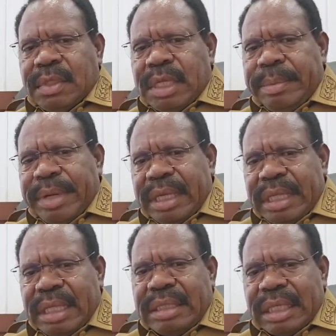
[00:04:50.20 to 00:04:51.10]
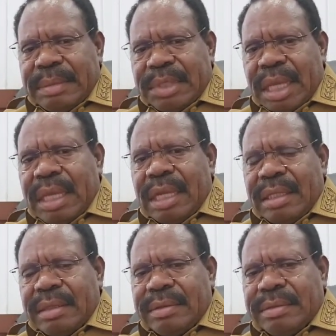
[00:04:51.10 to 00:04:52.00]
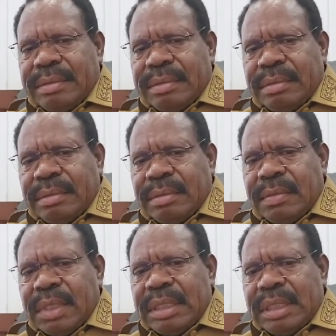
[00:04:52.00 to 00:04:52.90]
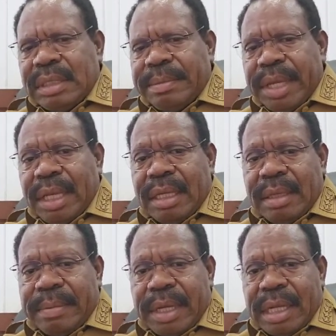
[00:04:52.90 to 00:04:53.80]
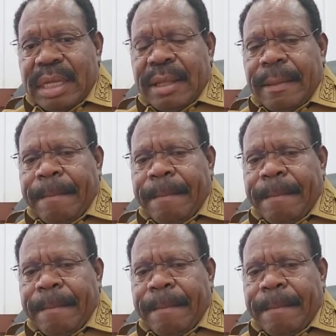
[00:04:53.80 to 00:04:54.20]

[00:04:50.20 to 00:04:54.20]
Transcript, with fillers: Ini pernyataan sikap saya yang saya sampaikan kepada